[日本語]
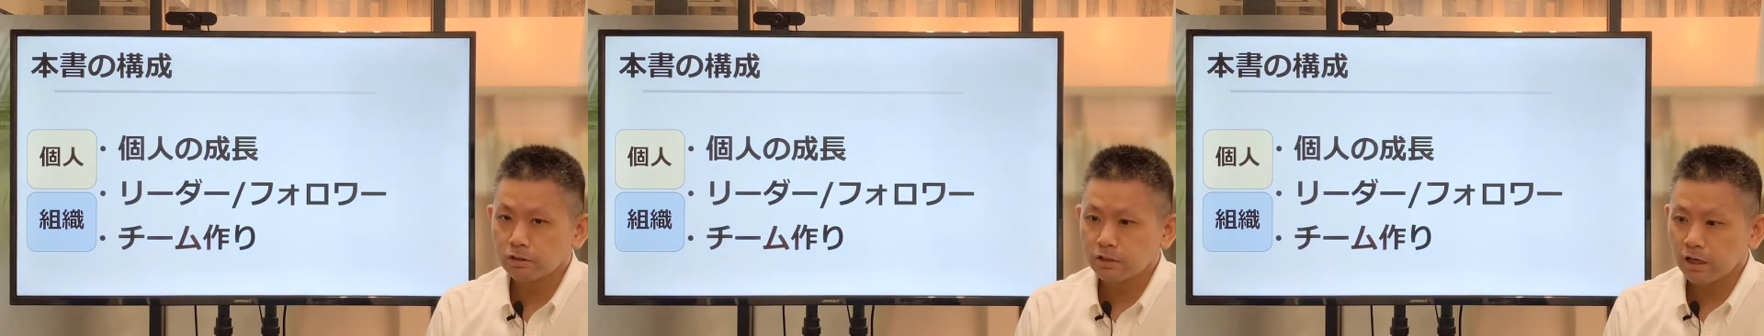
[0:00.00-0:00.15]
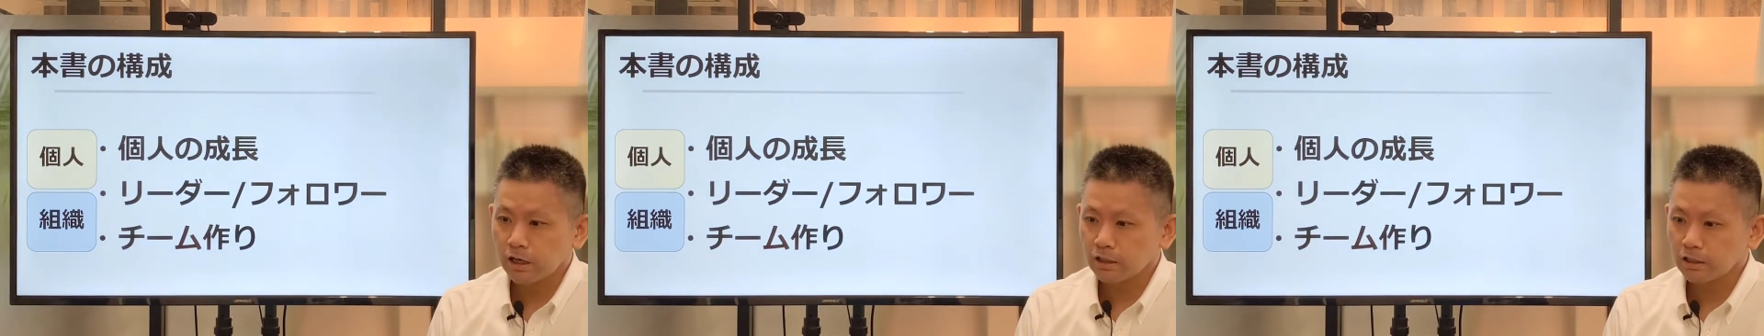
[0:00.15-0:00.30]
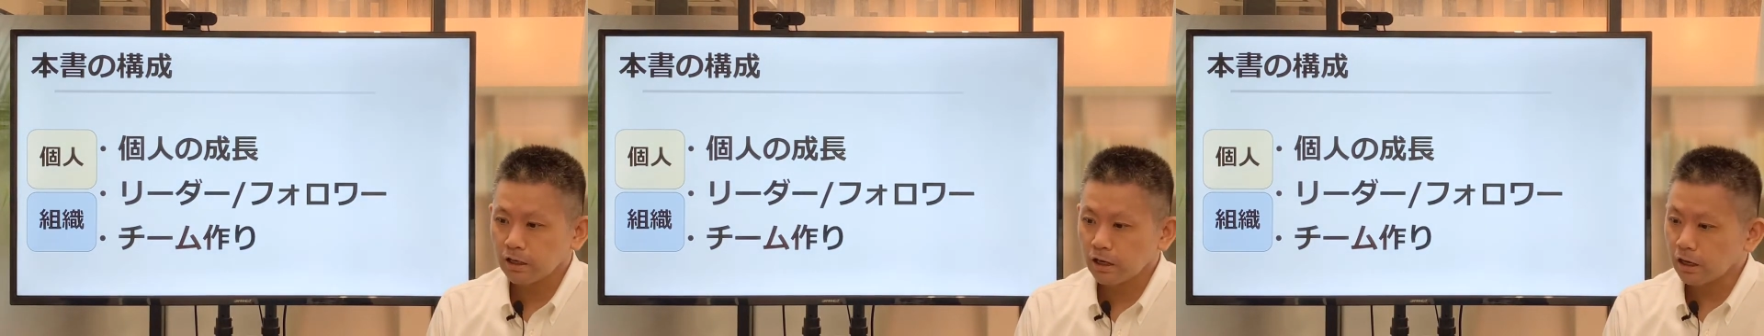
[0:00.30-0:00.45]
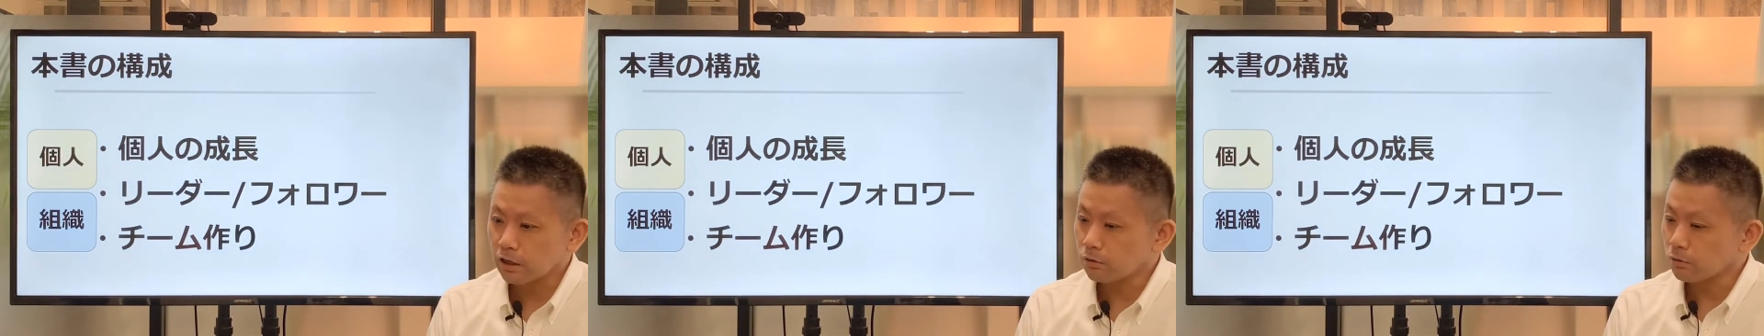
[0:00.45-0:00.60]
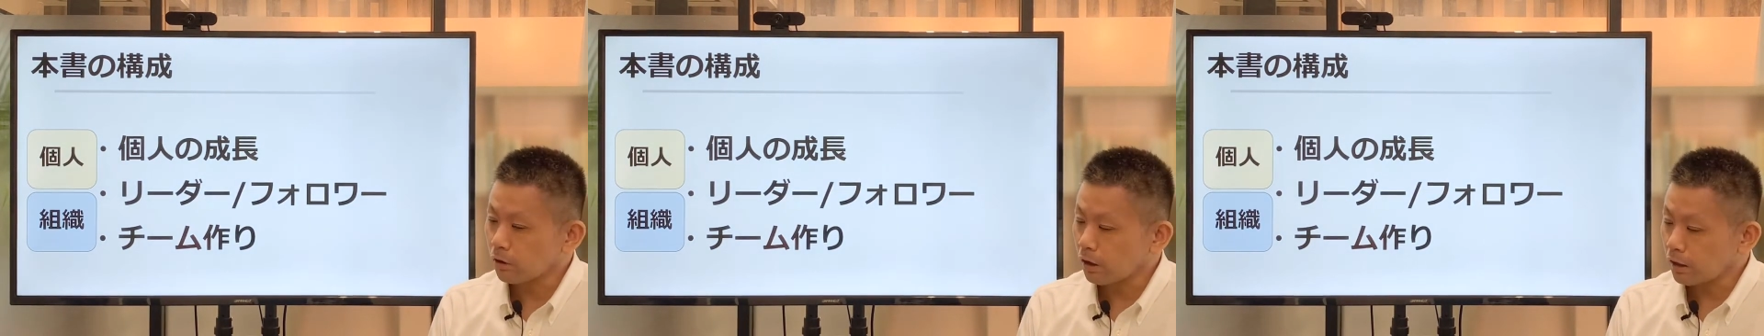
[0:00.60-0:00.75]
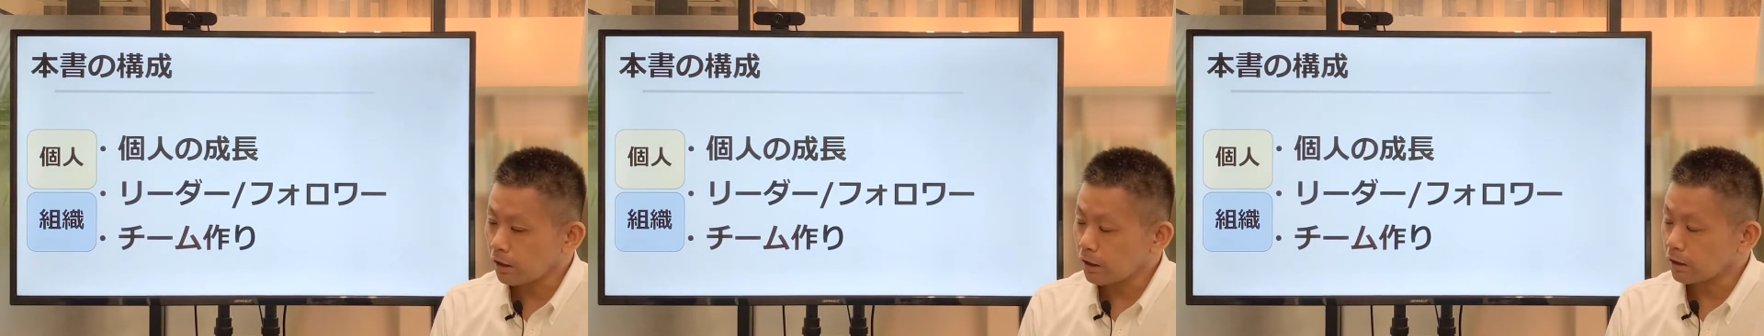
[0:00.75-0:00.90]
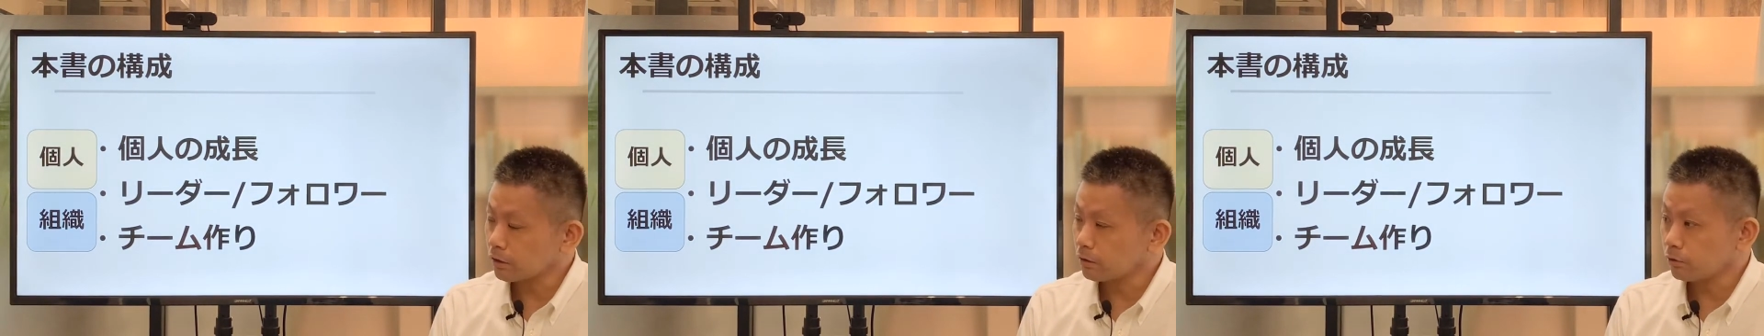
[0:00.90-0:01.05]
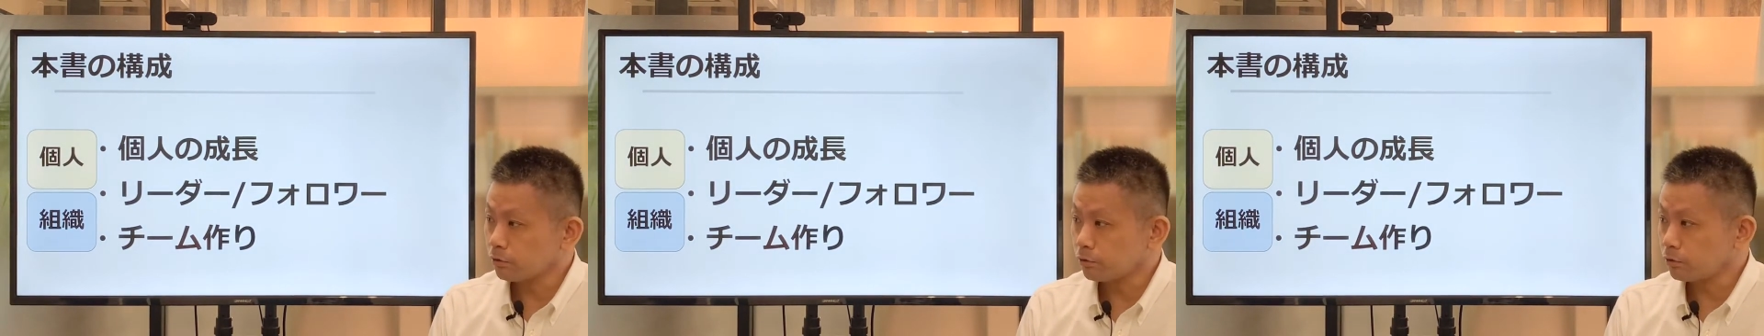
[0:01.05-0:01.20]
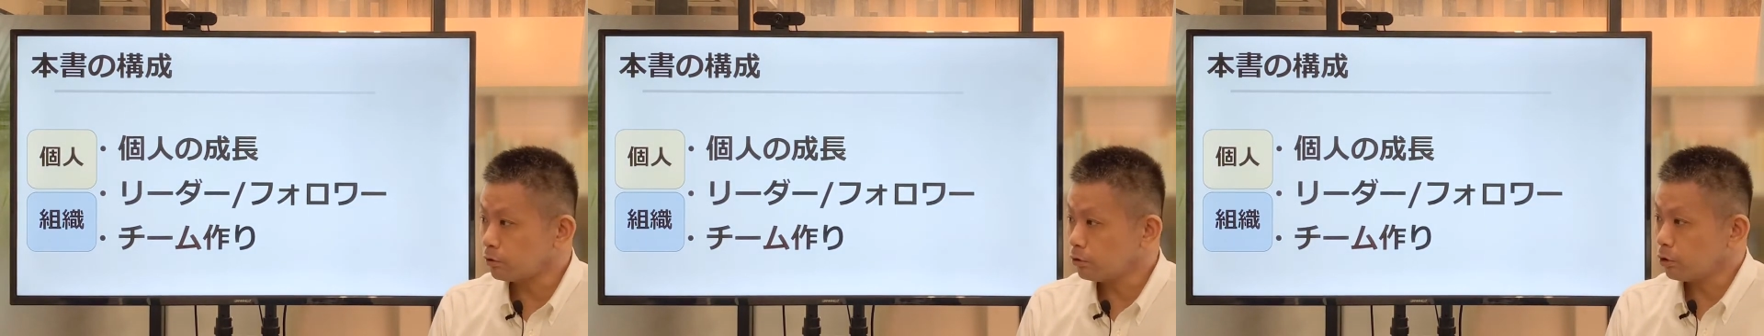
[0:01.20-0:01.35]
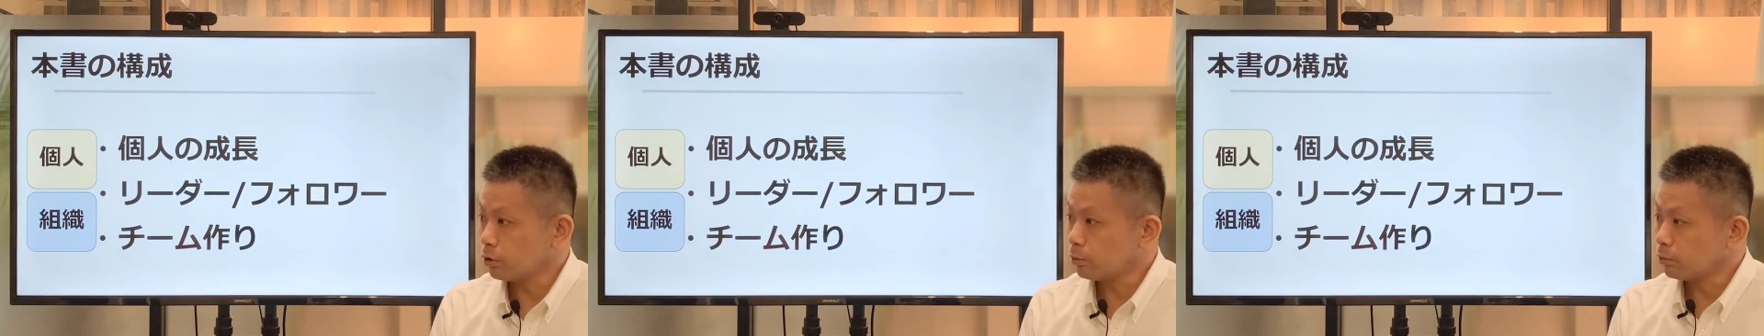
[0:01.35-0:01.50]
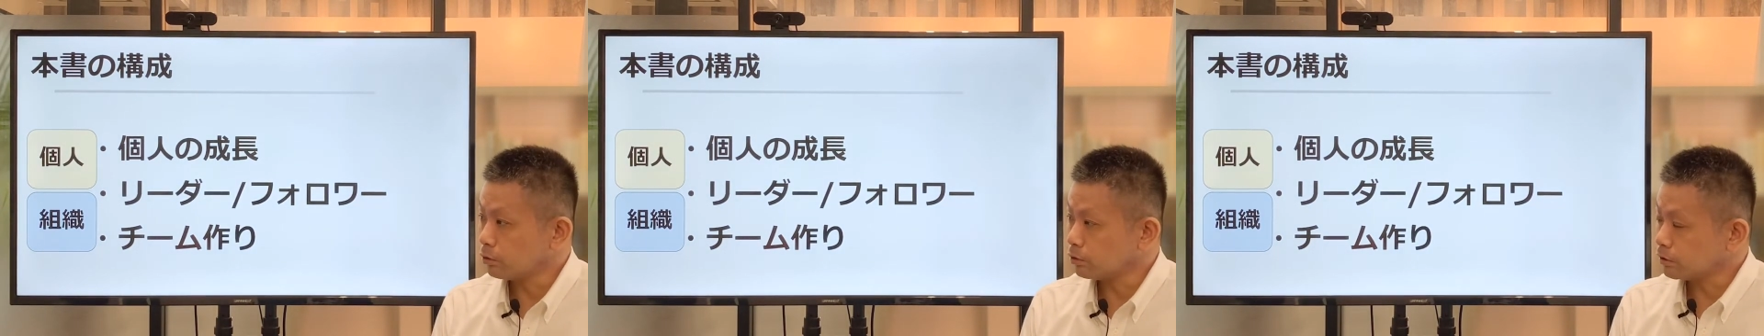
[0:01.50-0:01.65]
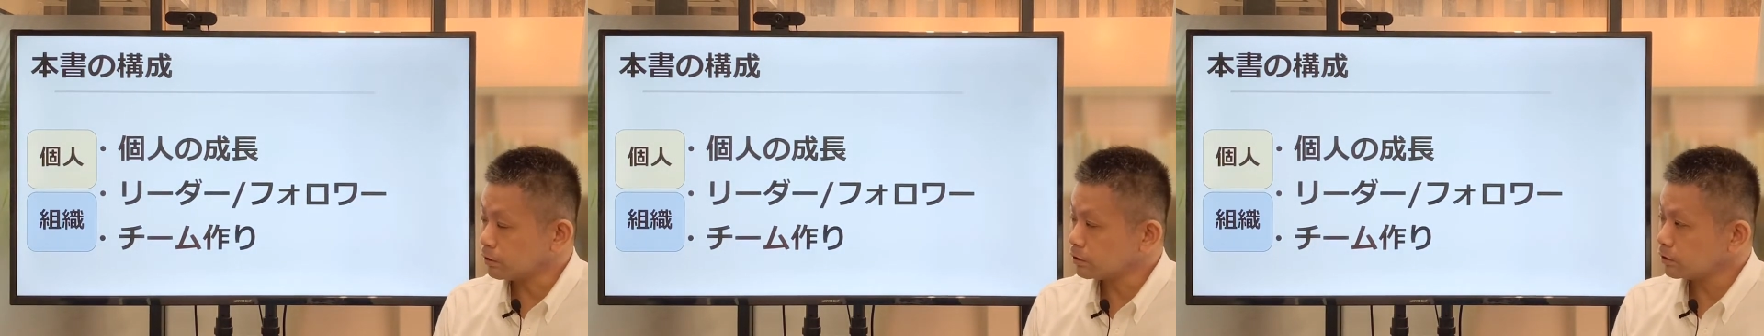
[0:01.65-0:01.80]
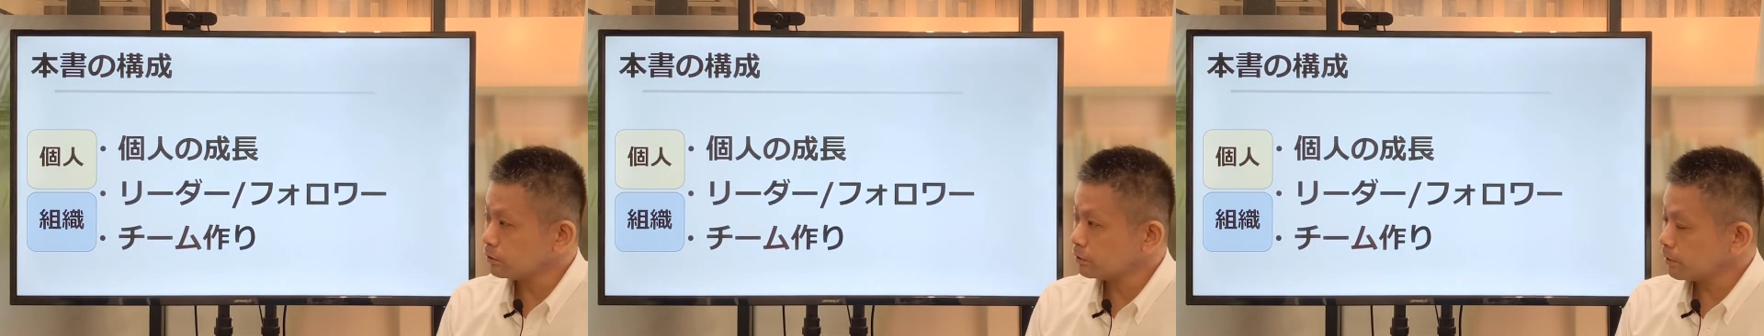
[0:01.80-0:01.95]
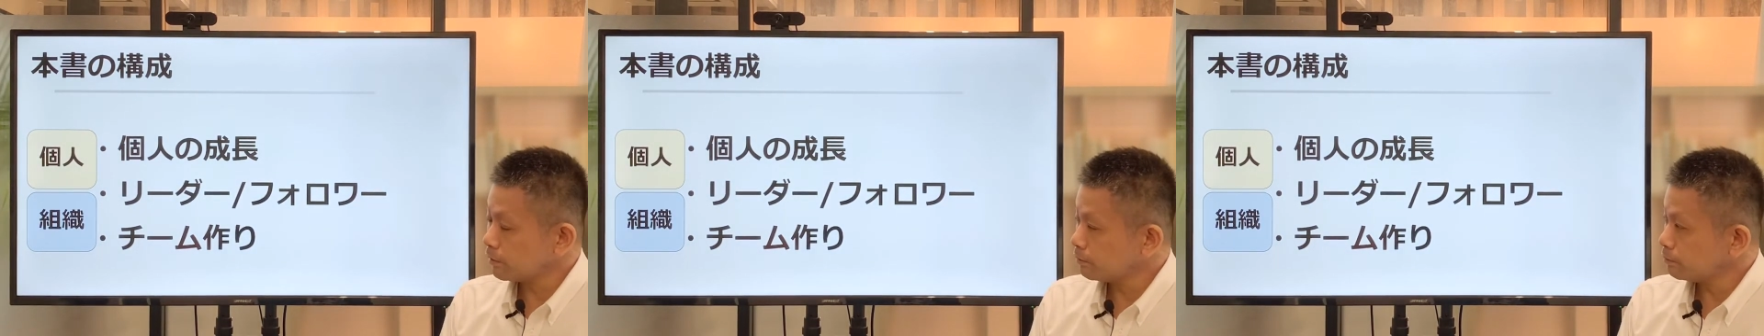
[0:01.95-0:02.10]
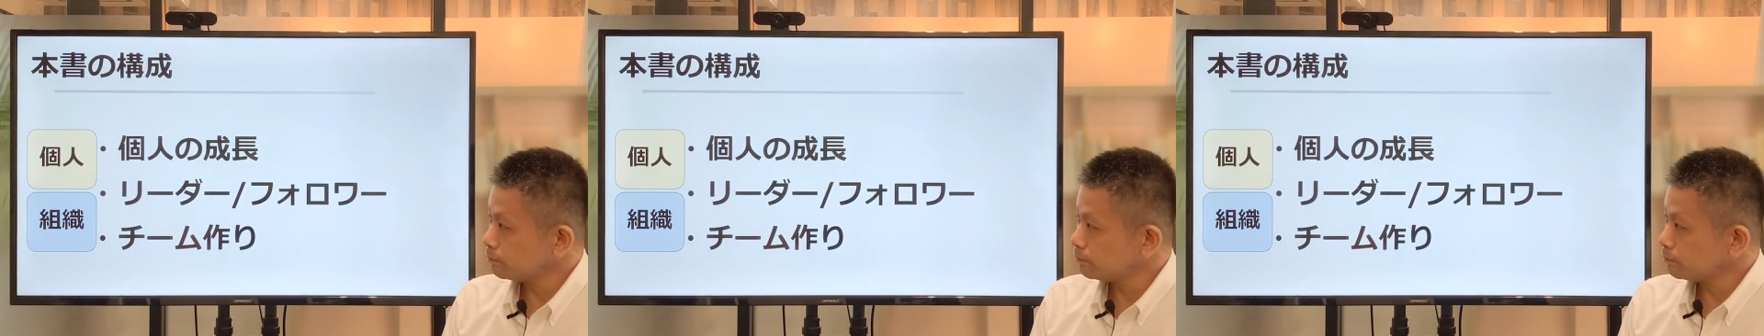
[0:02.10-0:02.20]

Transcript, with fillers: 性が高いのかなっていうふうに思うんですよね。